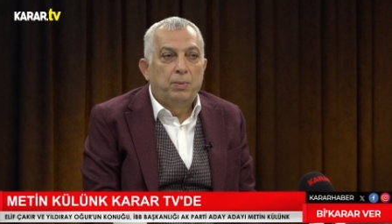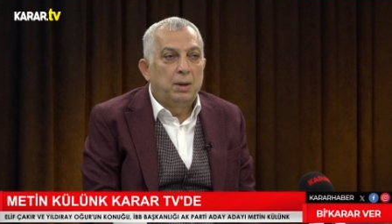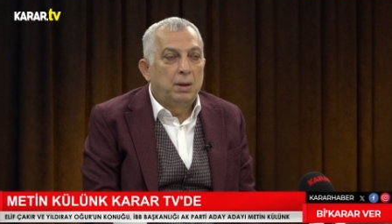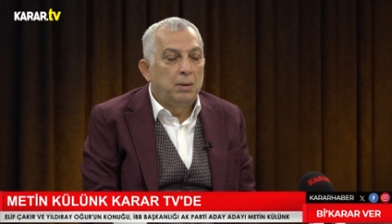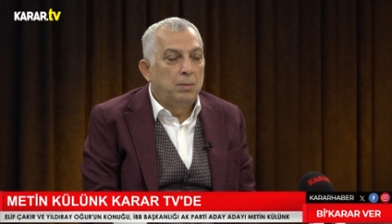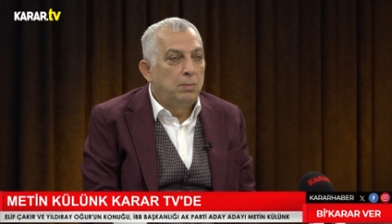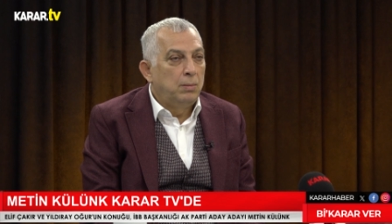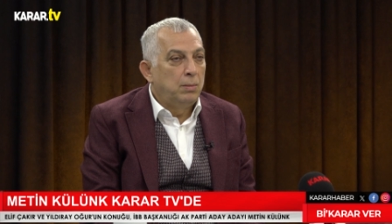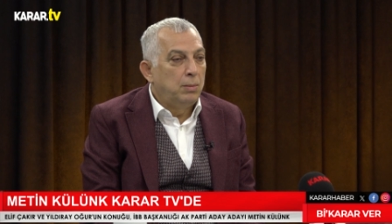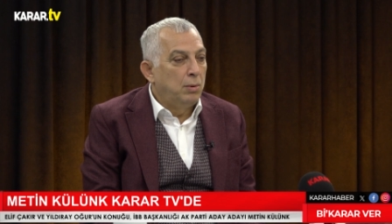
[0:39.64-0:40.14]

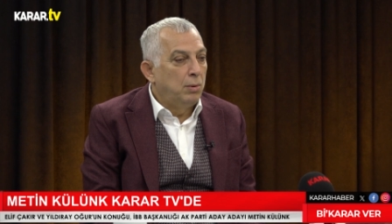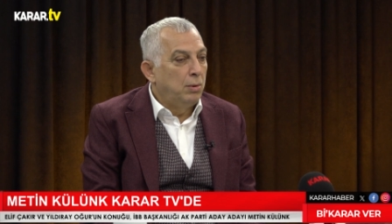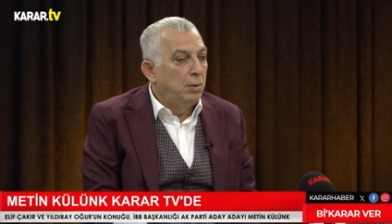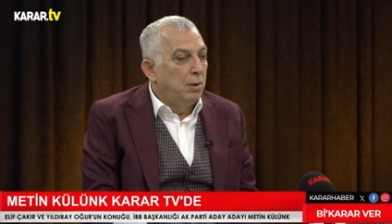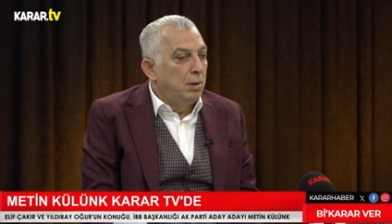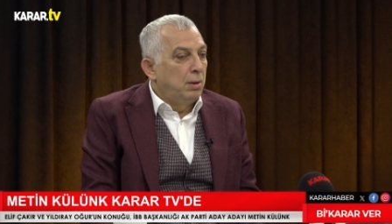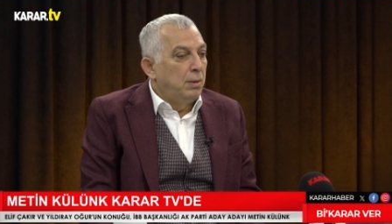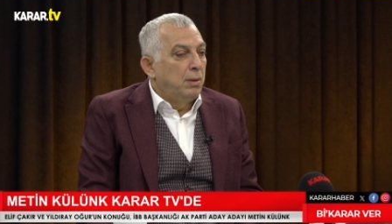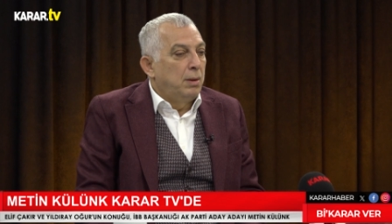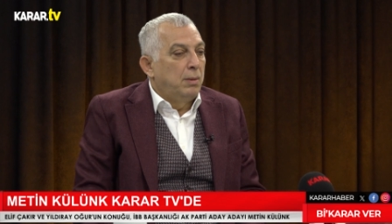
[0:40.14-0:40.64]
benim
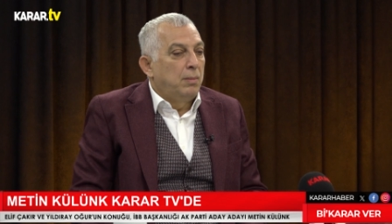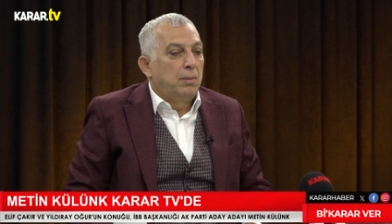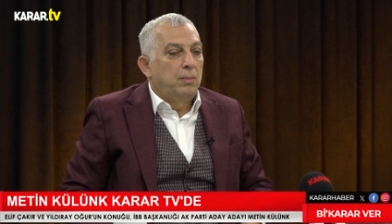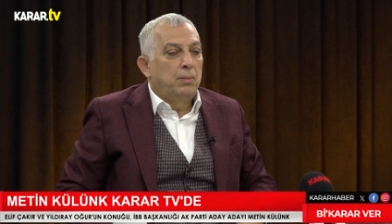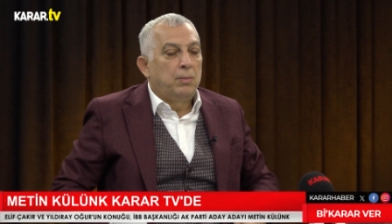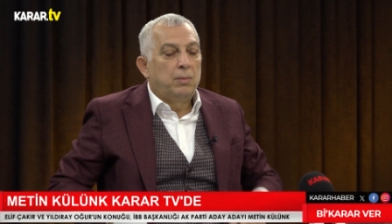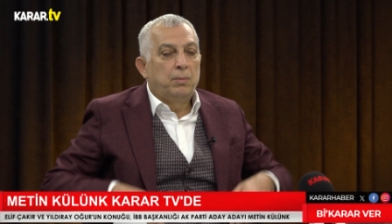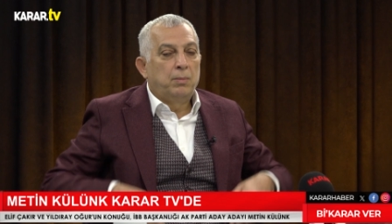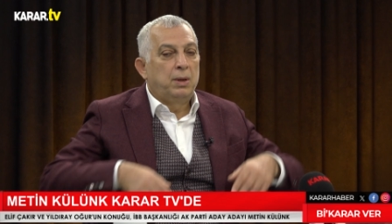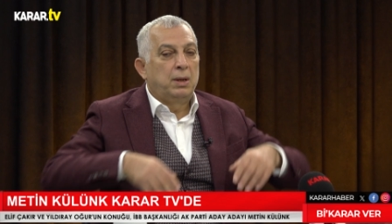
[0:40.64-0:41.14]
öyle
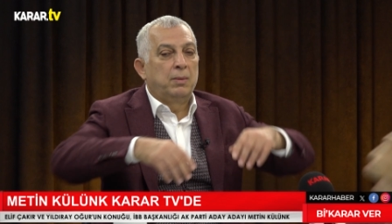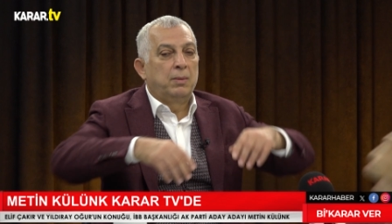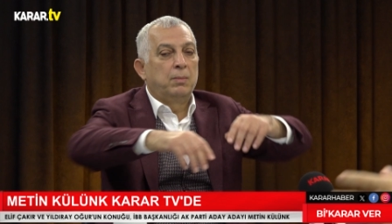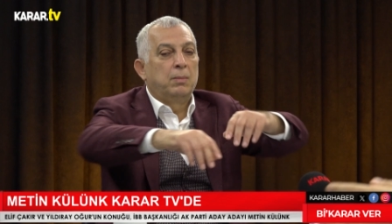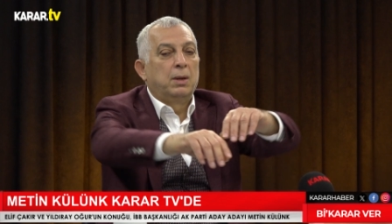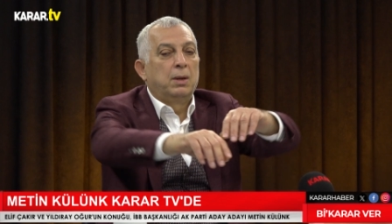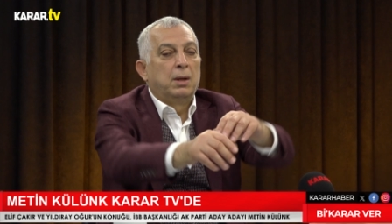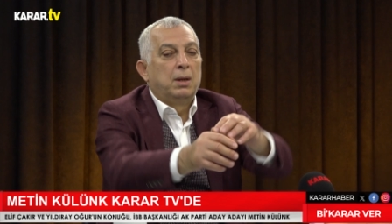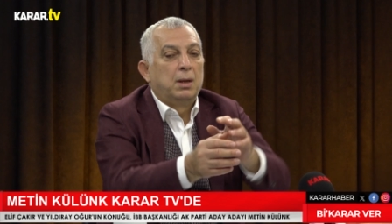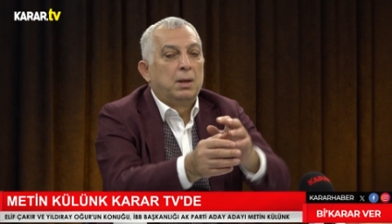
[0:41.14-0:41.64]
benim
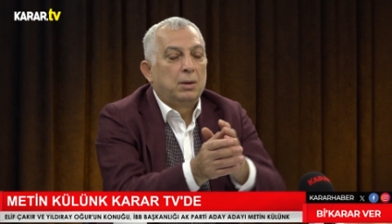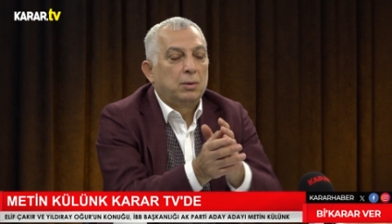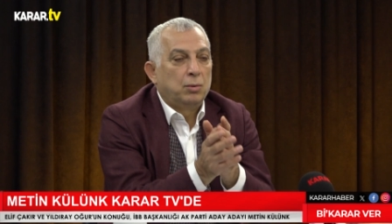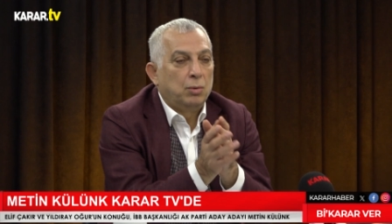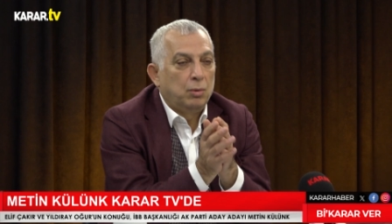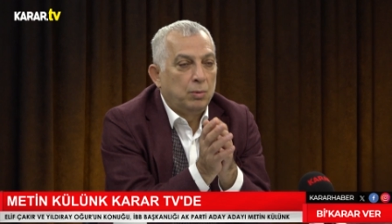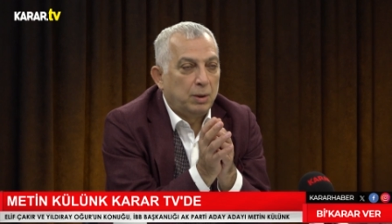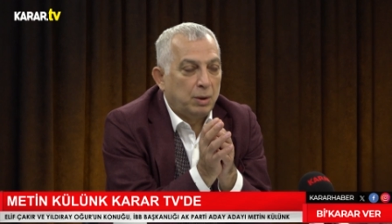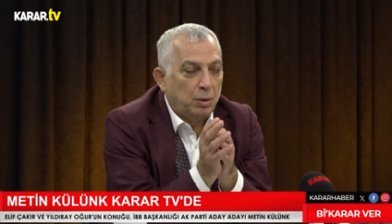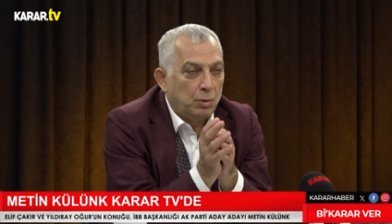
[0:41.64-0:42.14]

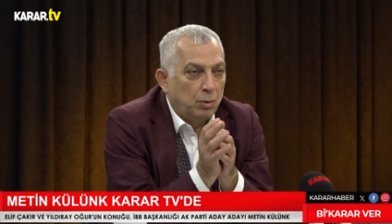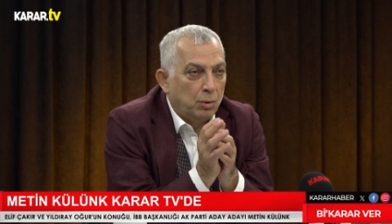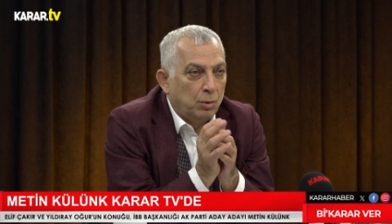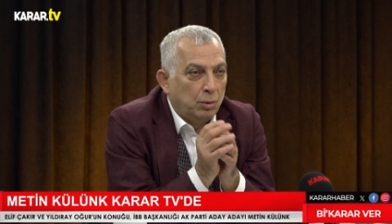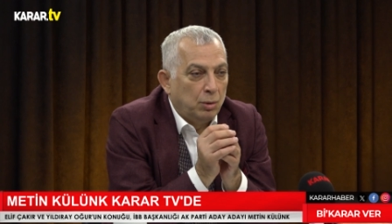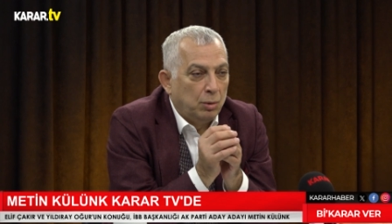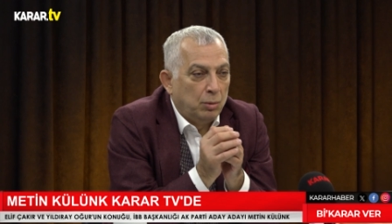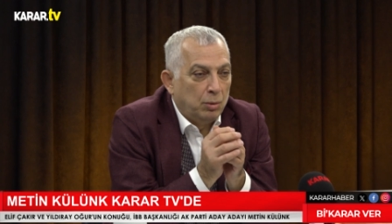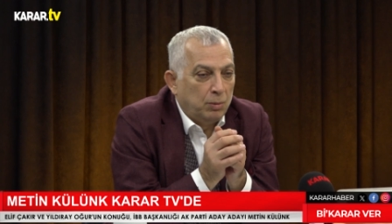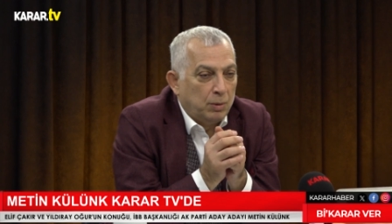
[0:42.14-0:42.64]
Doğu ve
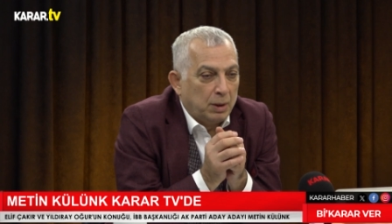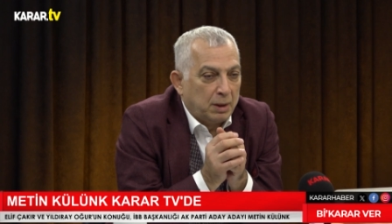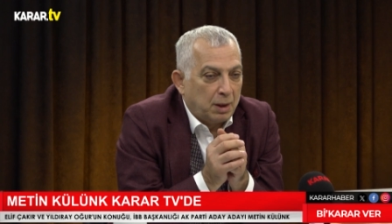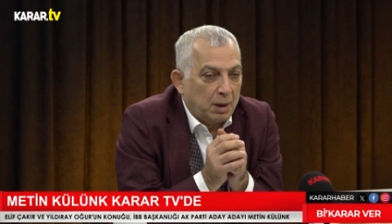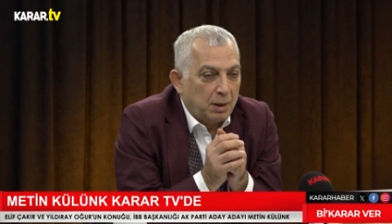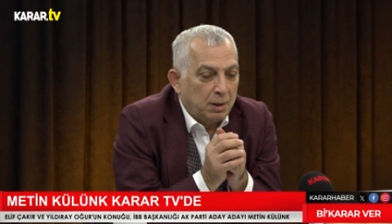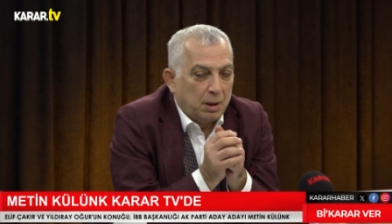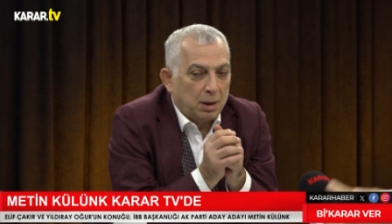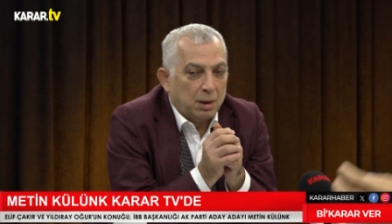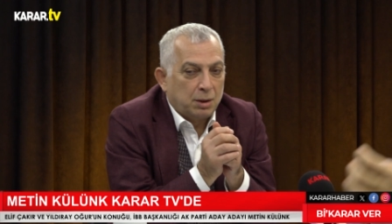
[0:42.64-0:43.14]
Güneydoğu
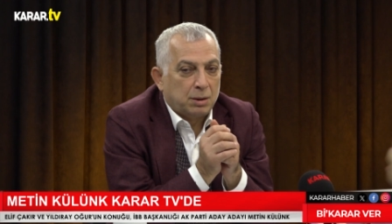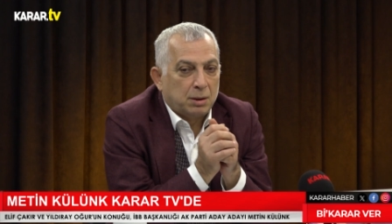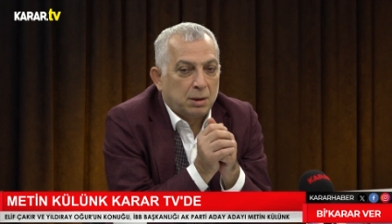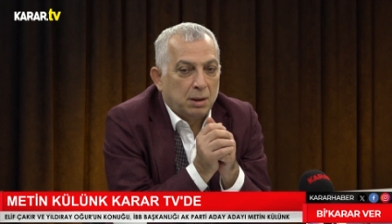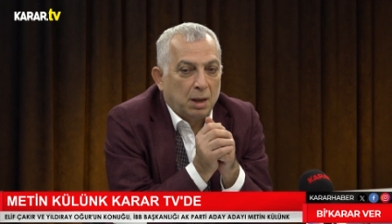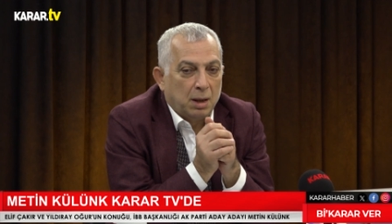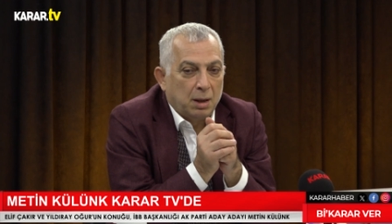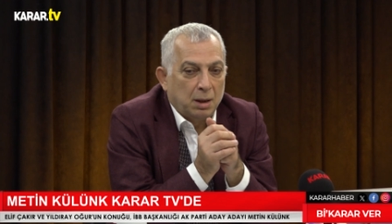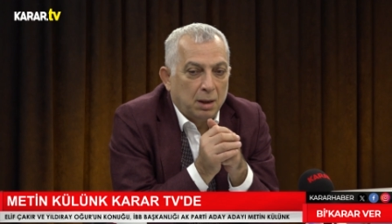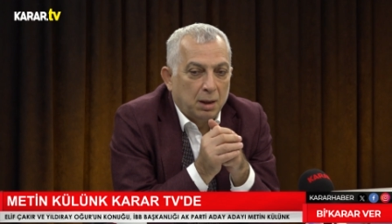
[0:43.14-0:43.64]

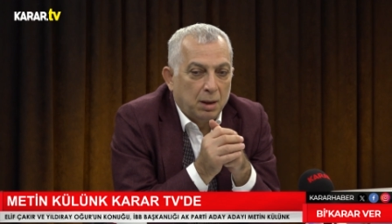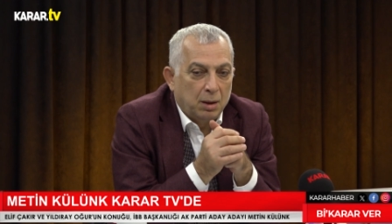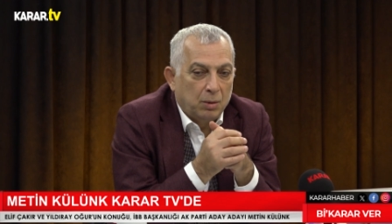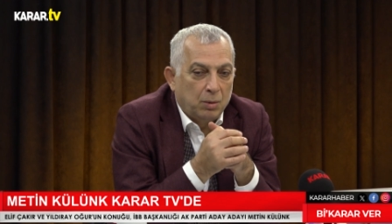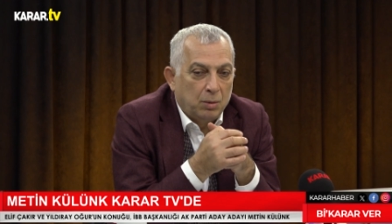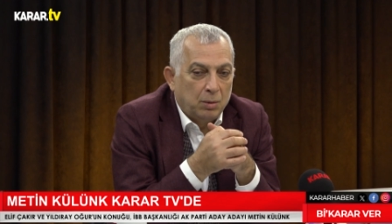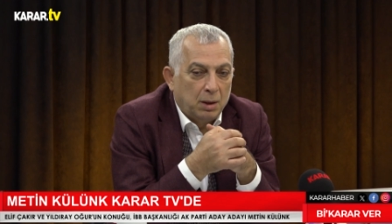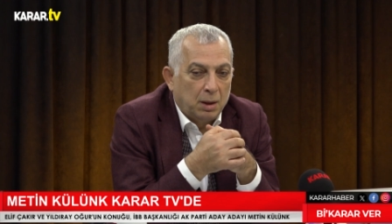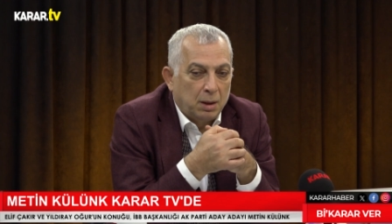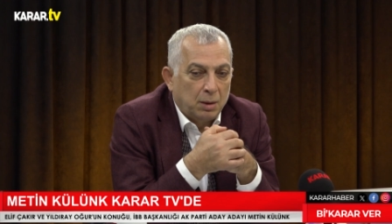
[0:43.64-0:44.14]
vatandaşlarla
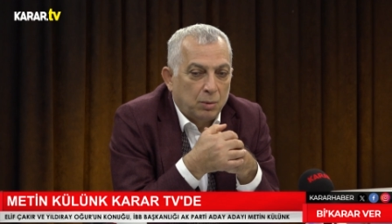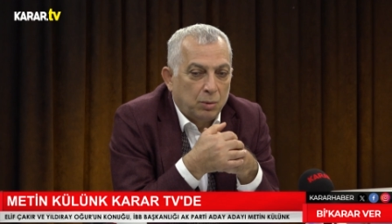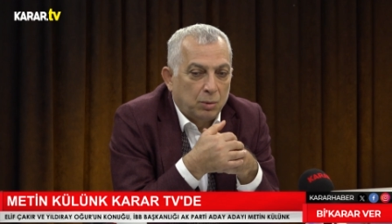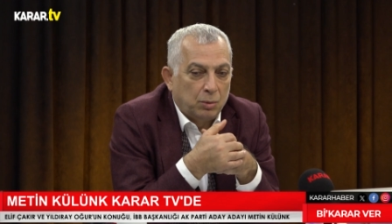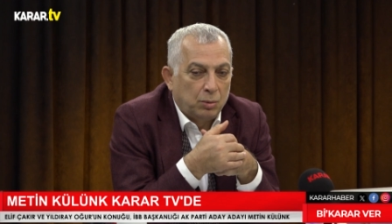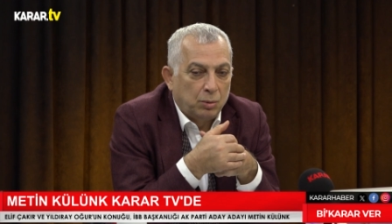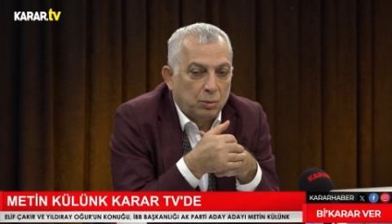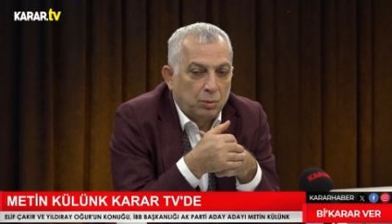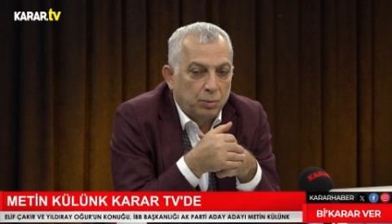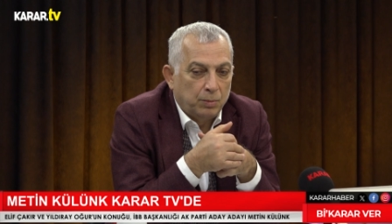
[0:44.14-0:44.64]
olan
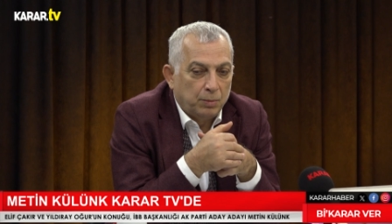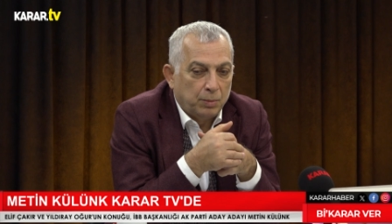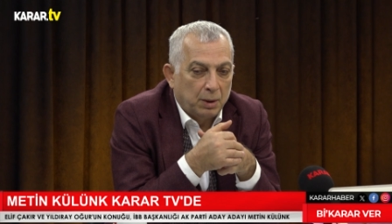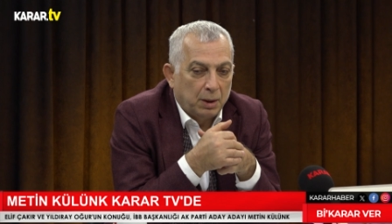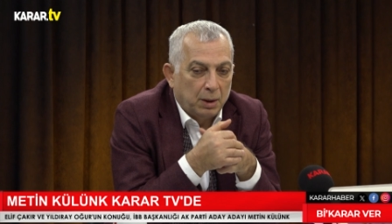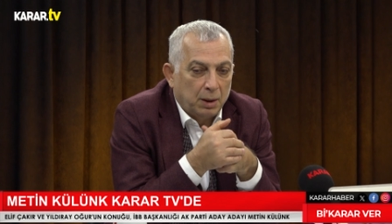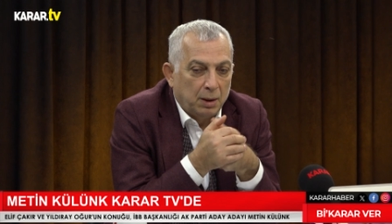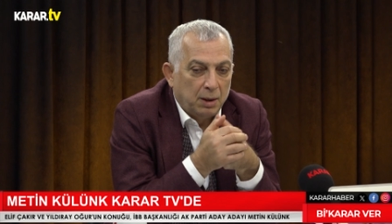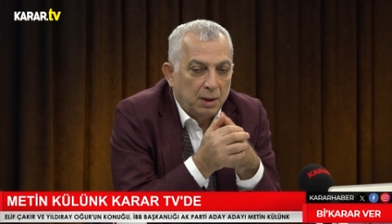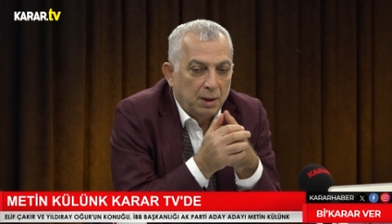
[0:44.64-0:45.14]
hukukumda